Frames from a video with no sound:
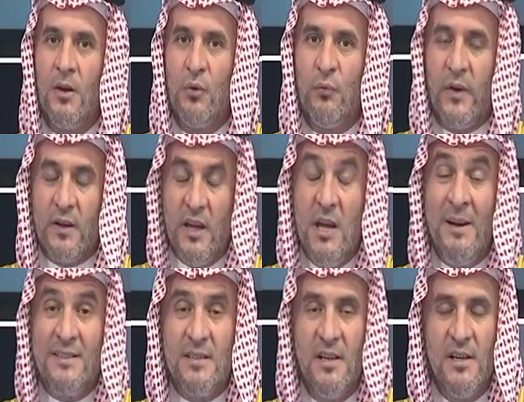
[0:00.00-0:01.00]

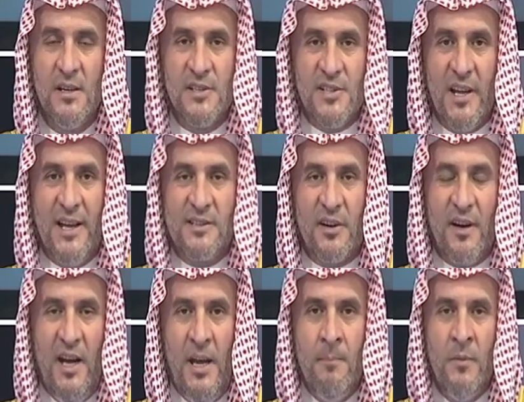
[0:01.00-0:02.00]
فقيمه صله
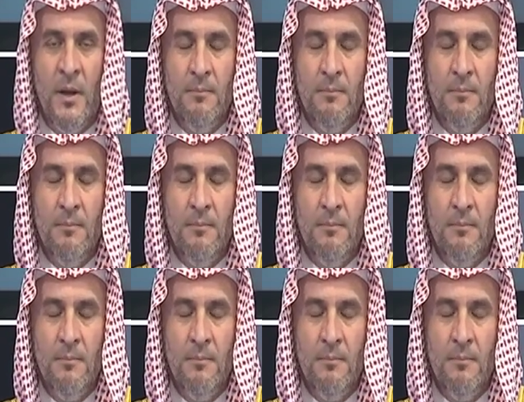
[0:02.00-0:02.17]
الرحم